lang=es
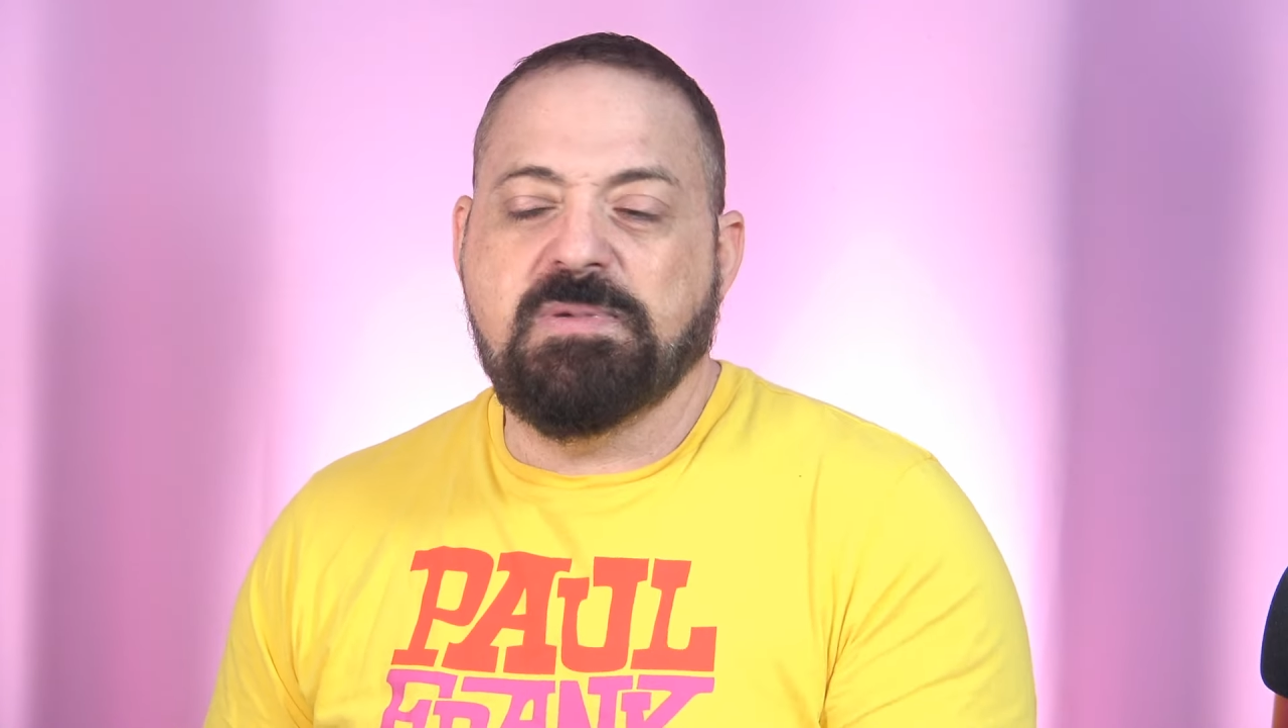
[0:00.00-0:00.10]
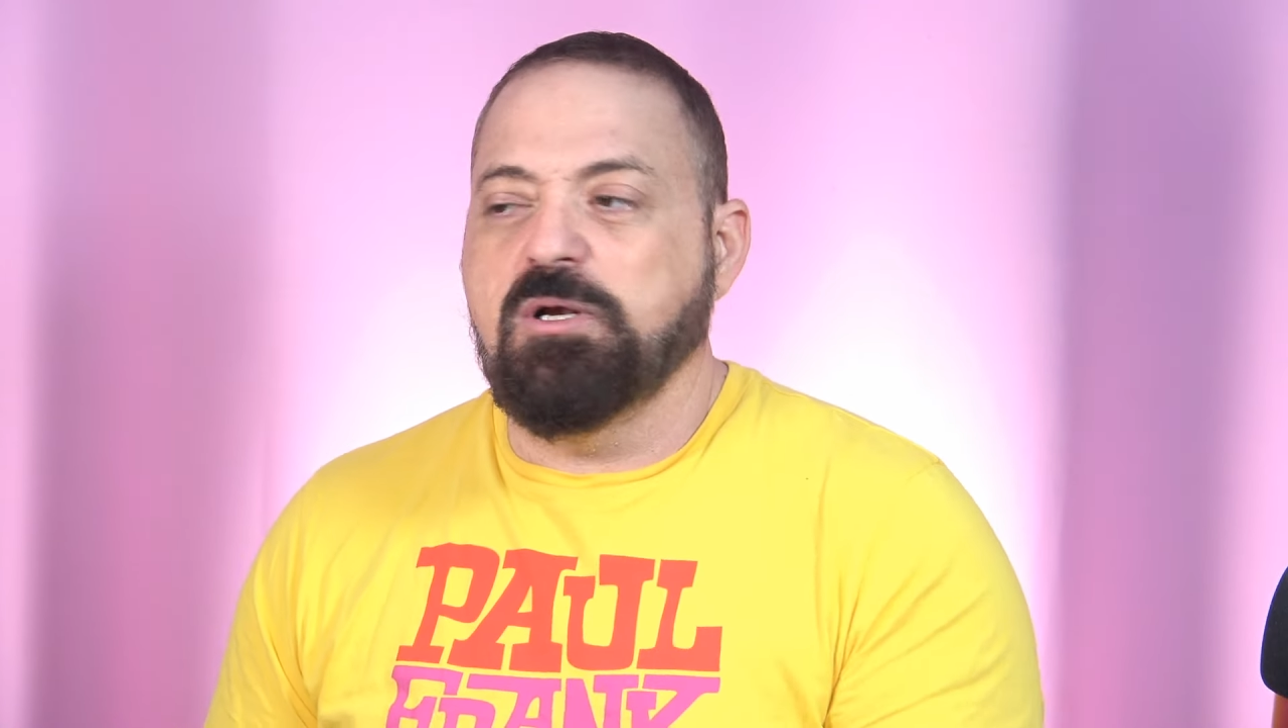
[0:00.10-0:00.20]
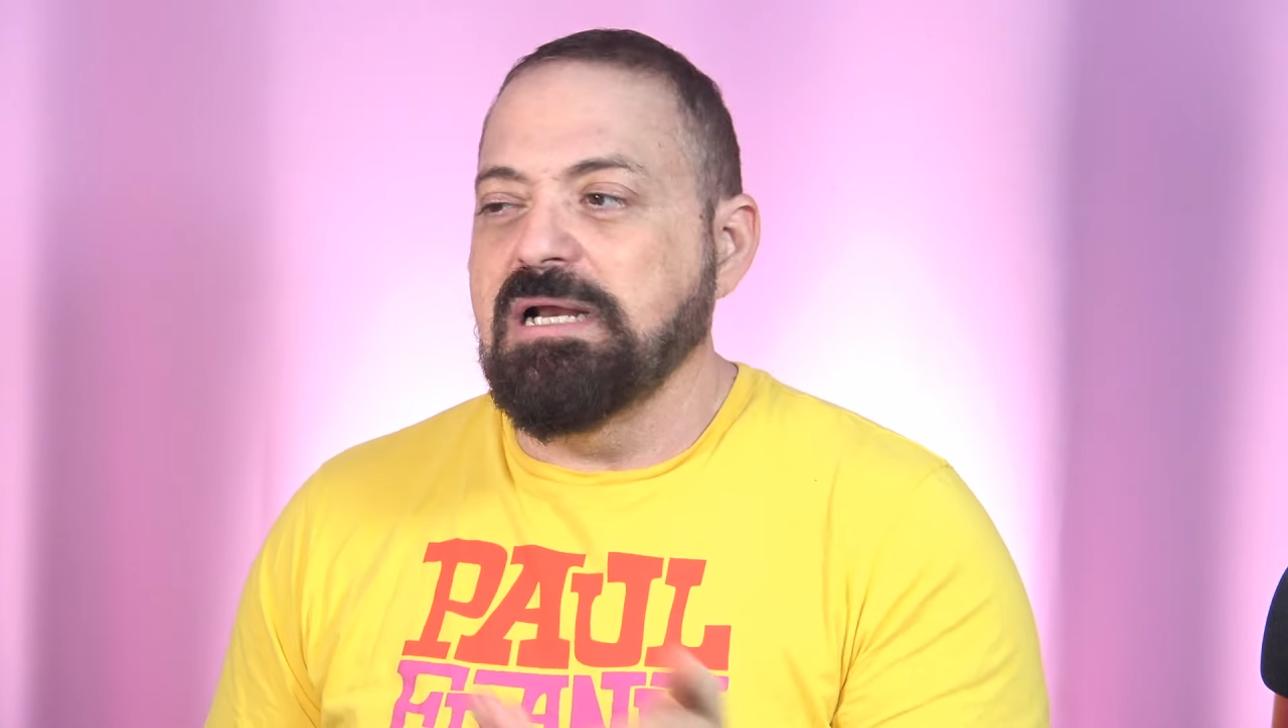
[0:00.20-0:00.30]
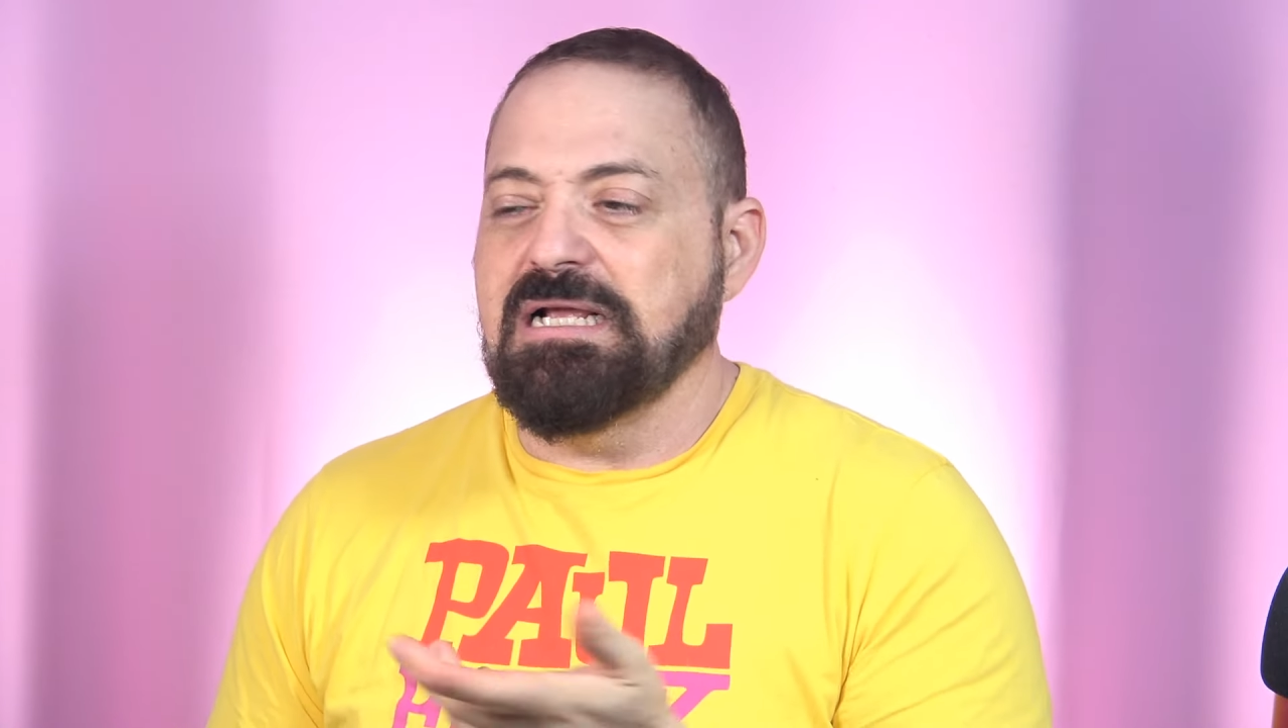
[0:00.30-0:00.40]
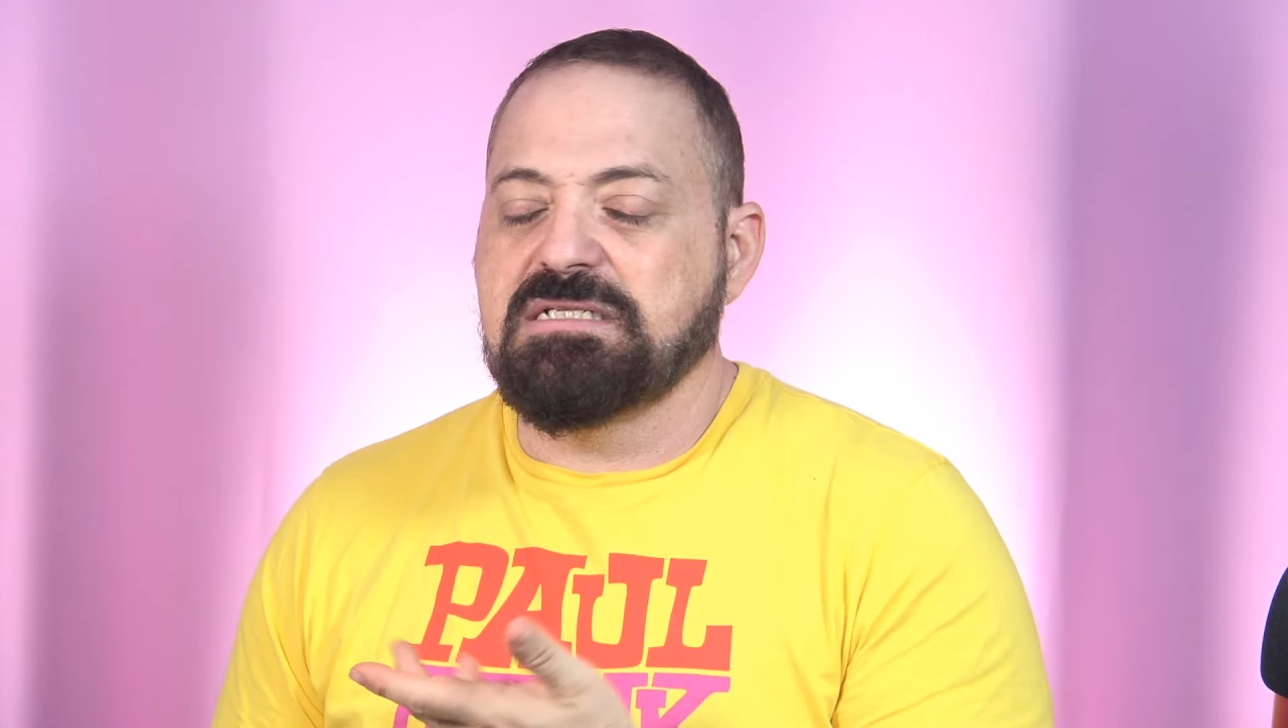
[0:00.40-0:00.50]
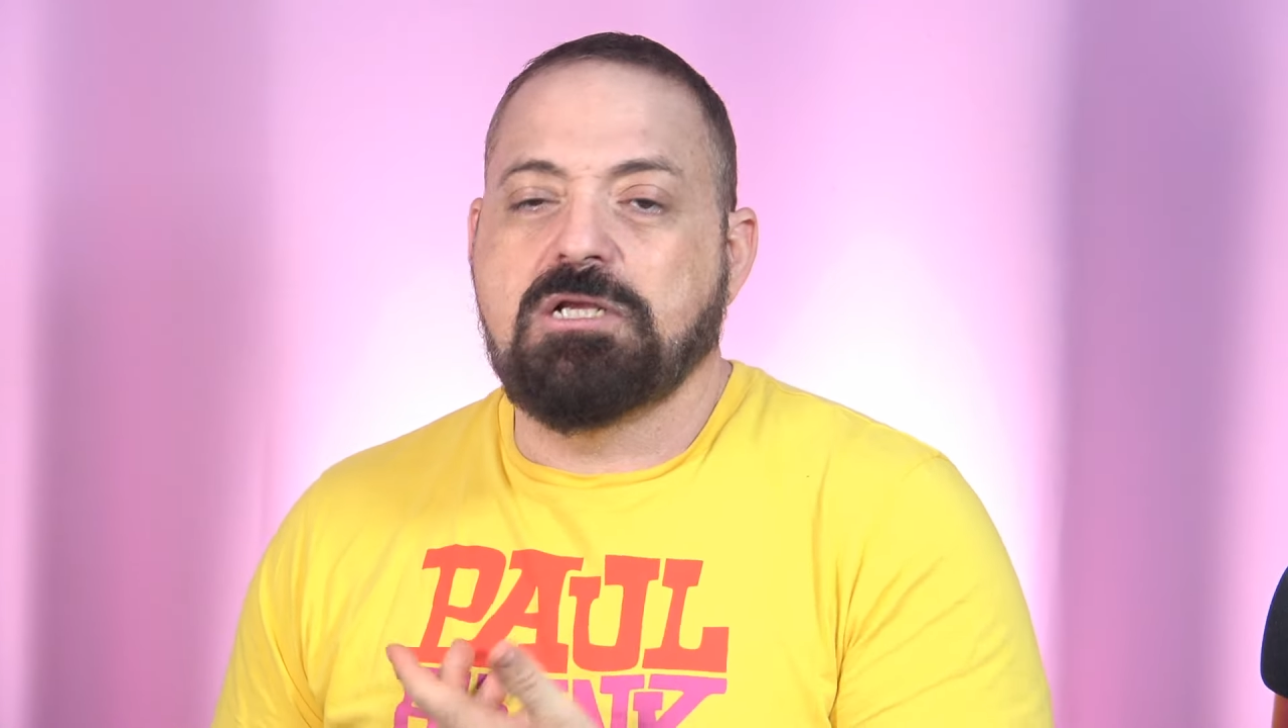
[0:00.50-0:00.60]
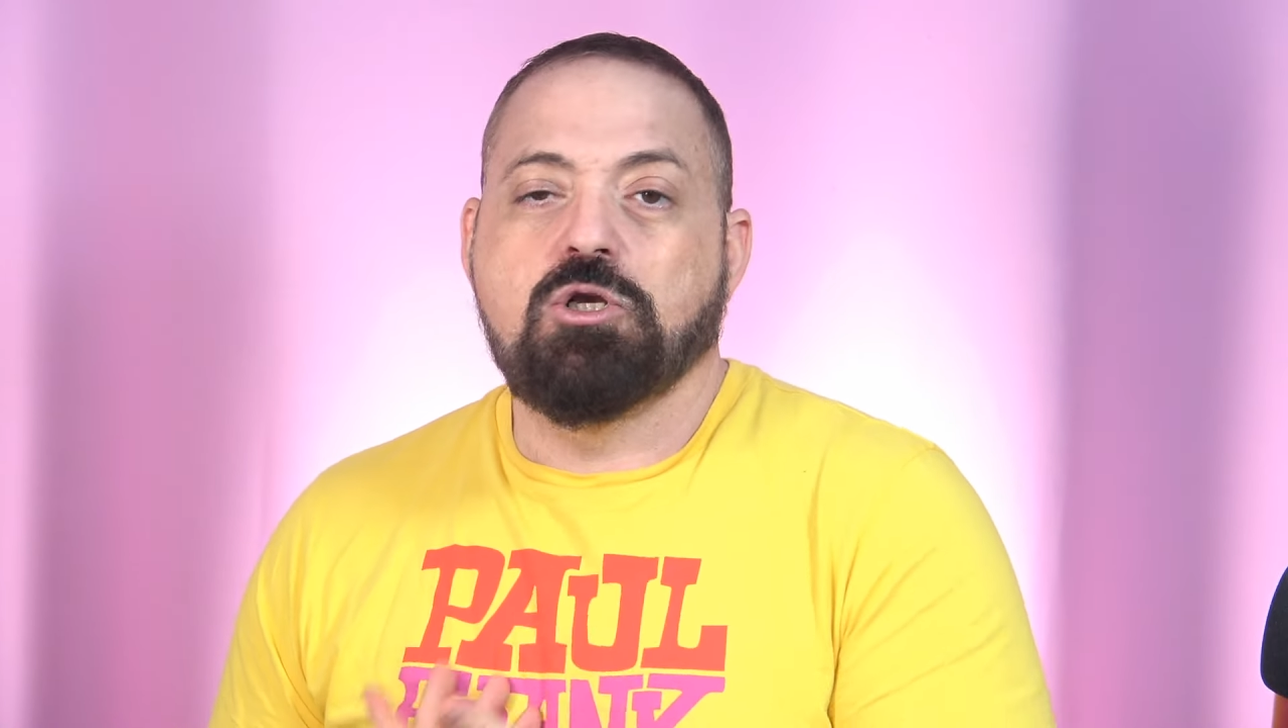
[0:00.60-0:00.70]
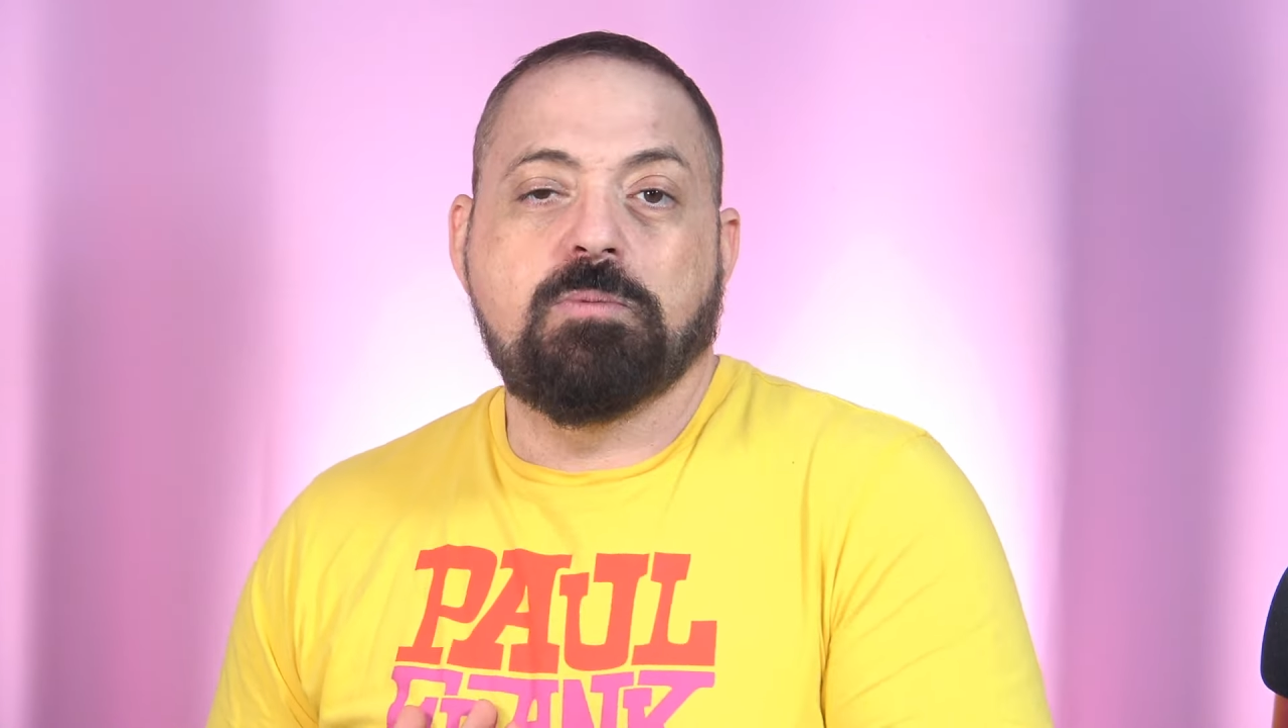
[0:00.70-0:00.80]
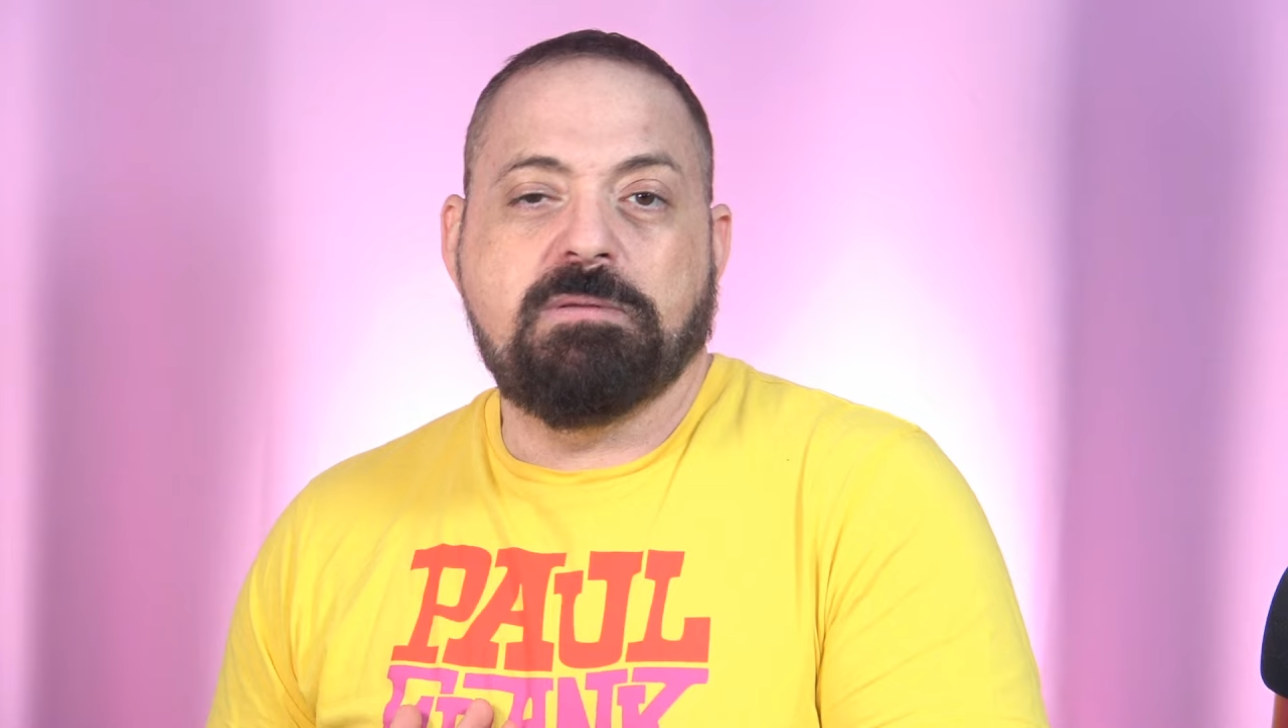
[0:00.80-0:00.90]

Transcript: pero en la casa no